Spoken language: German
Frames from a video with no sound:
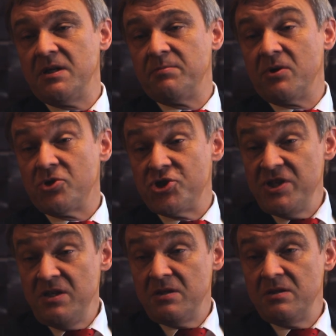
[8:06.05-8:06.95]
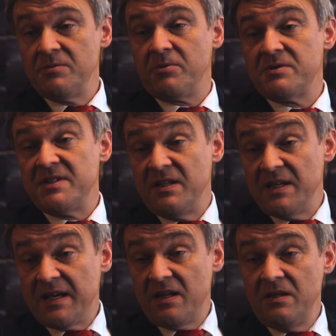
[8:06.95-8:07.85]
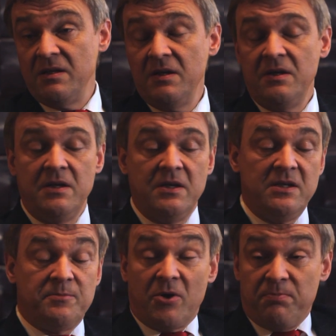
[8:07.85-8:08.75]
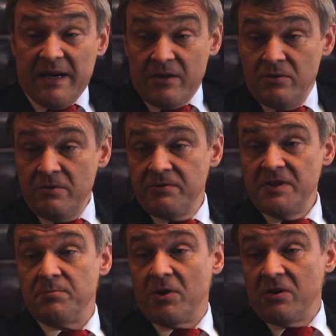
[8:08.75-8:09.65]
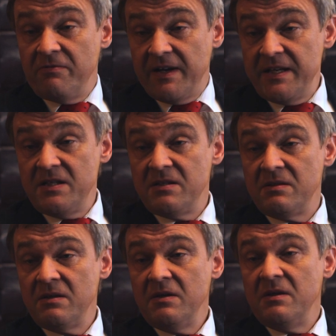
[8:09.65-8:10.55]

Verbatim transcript: Ich brauche Schienen, ich brauche Signale, ich brauche Bahnhöfe, ich brauche Weichen.